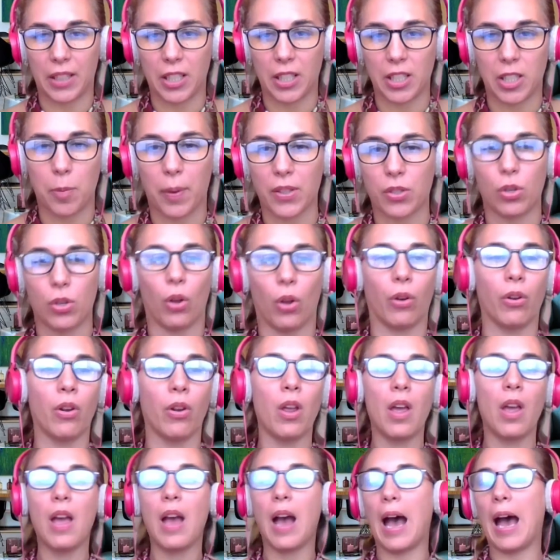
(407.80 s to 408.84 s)
de
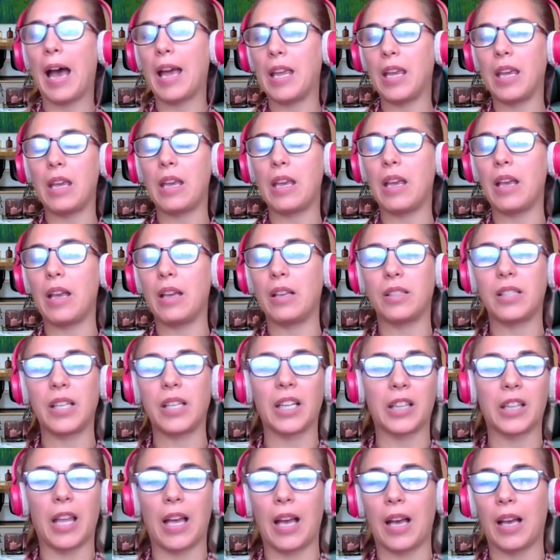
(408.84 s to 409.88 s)
participación. Hay
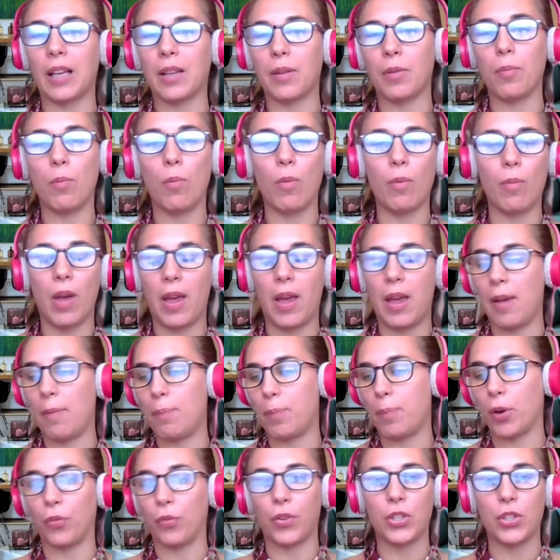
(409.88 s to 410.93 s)
ciertas
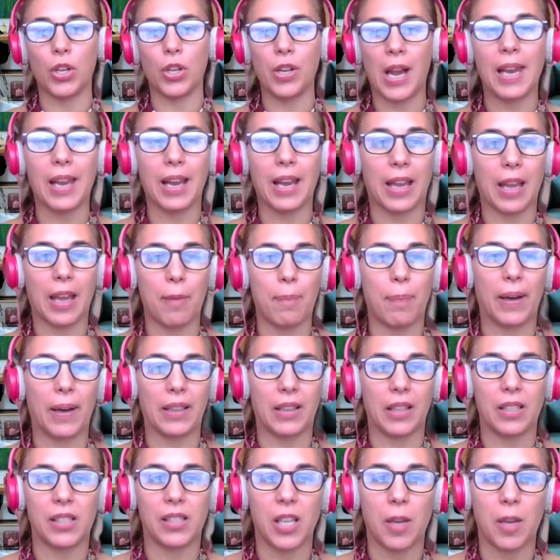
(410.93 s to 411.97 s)
eh, profesionales que
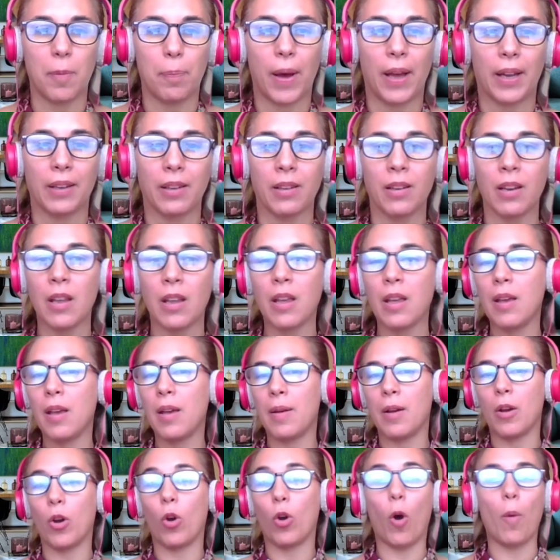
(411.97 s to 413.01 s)
participan
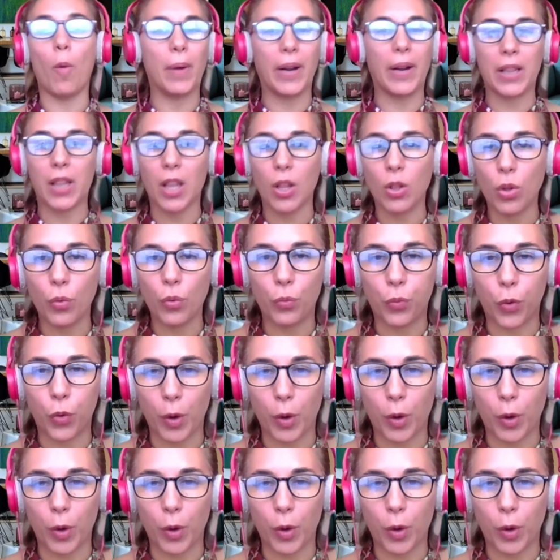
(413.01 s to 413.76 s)
compartiendo